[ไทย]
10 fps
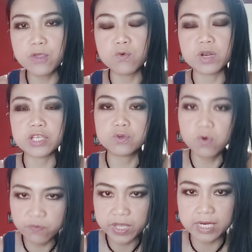อยู่ในช่
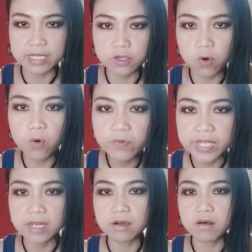วงวิกฤตโค
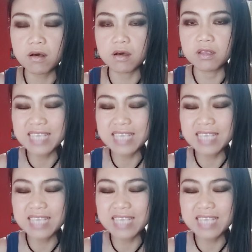วิด แล้วก็